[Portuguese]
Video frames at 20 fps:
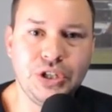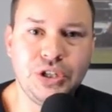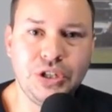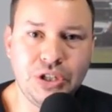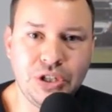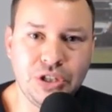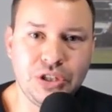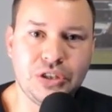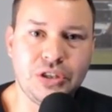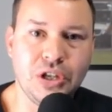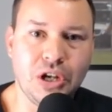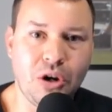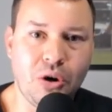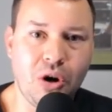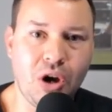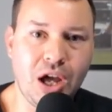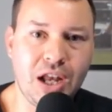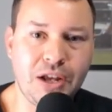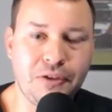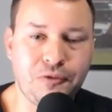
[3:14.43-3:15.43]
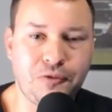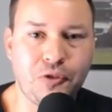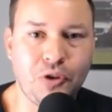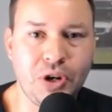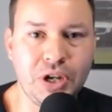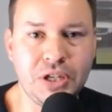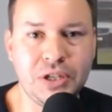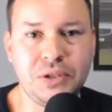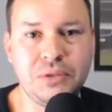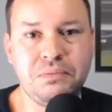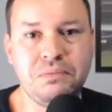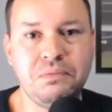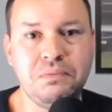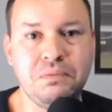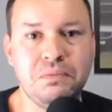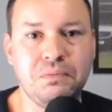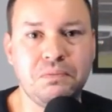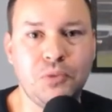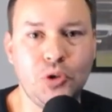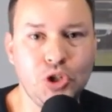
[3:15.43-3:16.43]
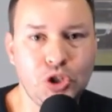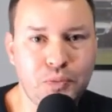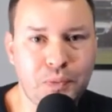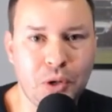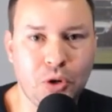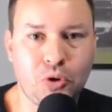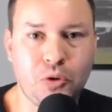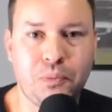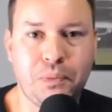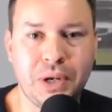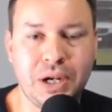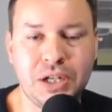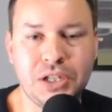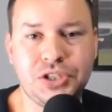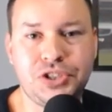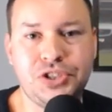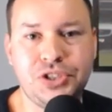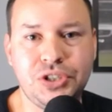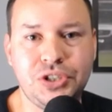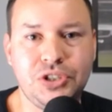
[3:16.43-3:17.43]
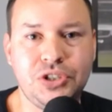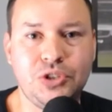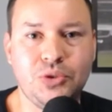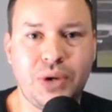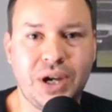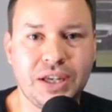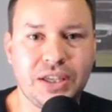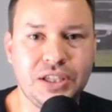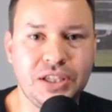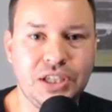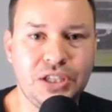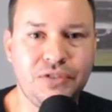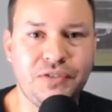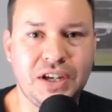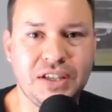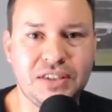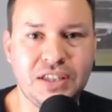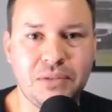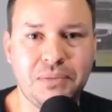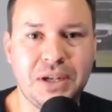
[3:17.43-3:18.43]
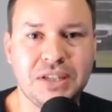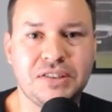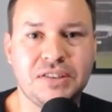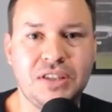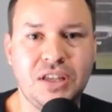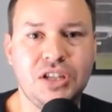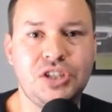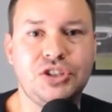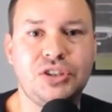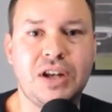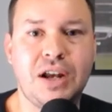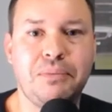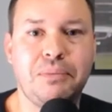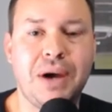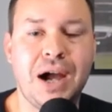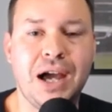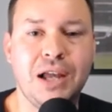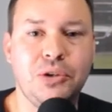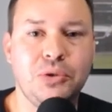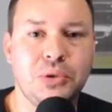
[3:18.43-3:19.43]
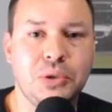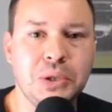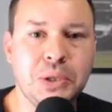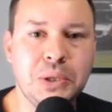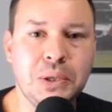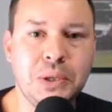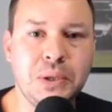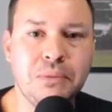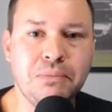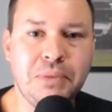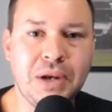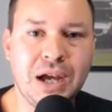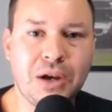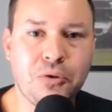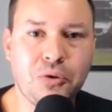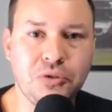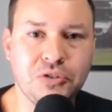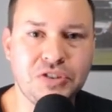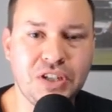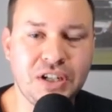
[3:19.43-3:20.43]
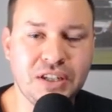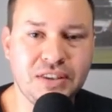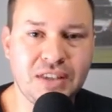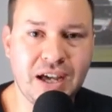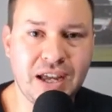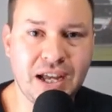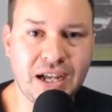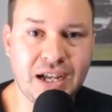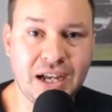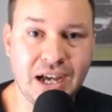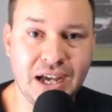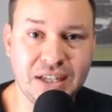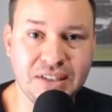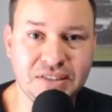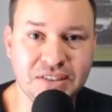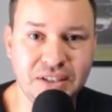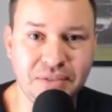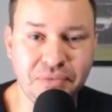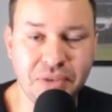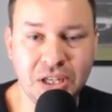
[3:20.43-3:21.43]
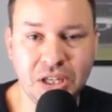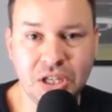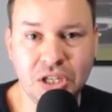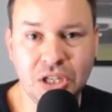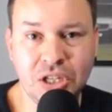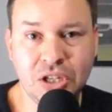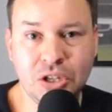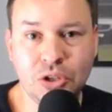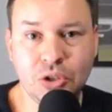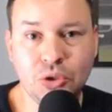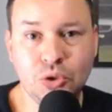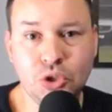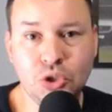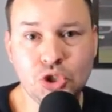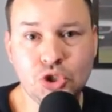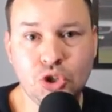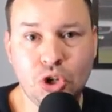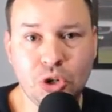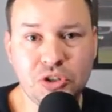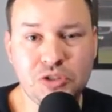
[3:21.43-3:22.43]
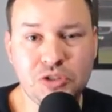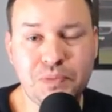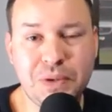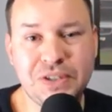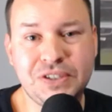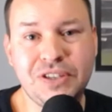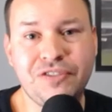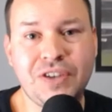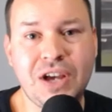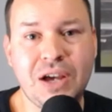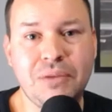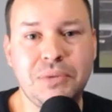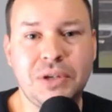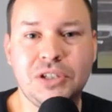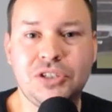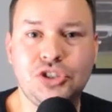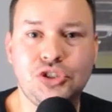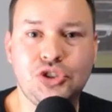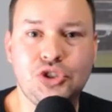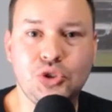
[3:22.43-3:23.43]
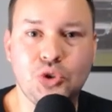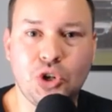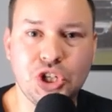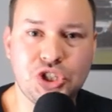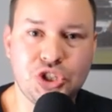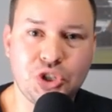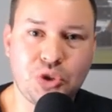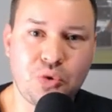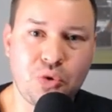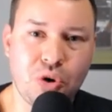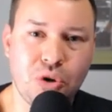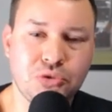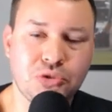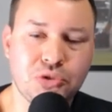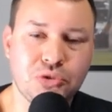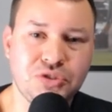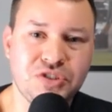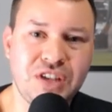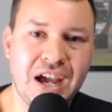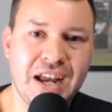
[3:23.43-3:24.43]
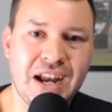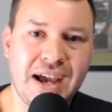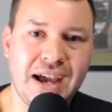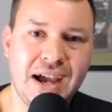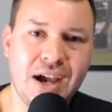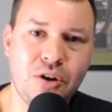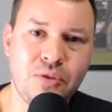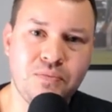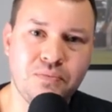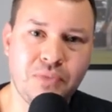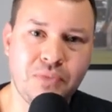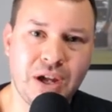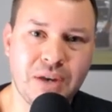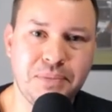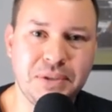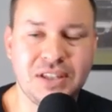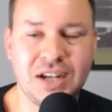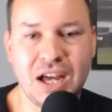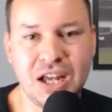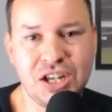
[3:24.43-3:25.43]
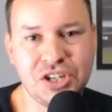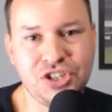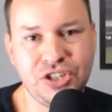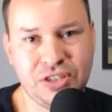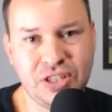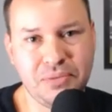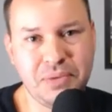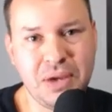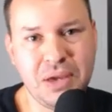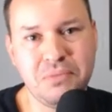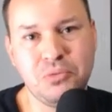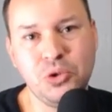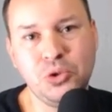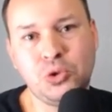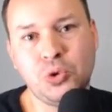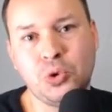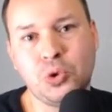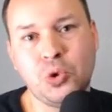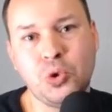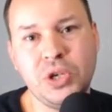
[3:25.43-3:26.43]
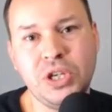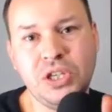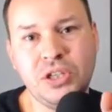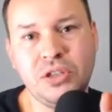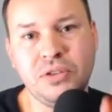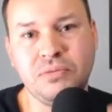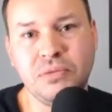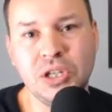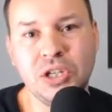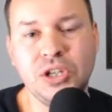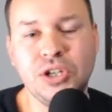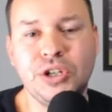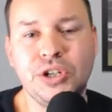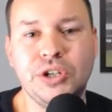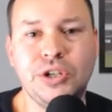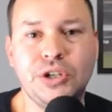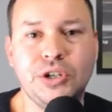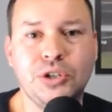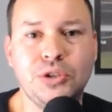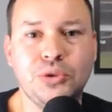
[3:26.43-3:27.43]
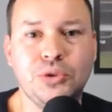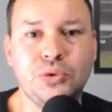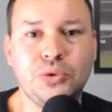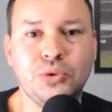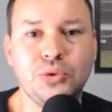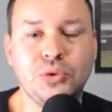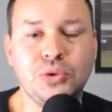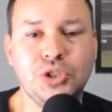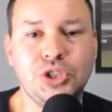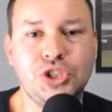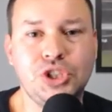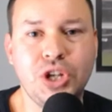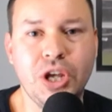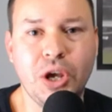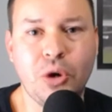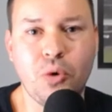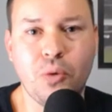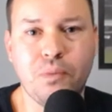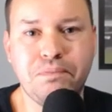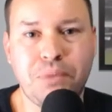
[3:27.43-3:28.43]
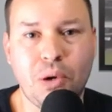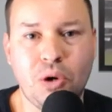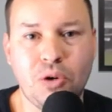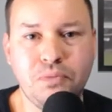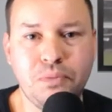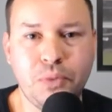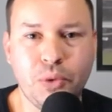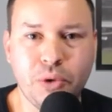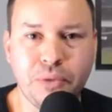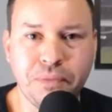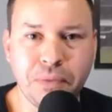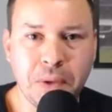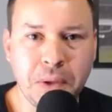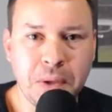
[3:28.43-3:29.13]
Então, olha, foi muito preocupante e o Aguirre vai ter bastante trabalho para consertar a casa. No jogo especificamente de hoje contra o Ceará, uma arbitragem também muito ruim uh, do Diego Pombo.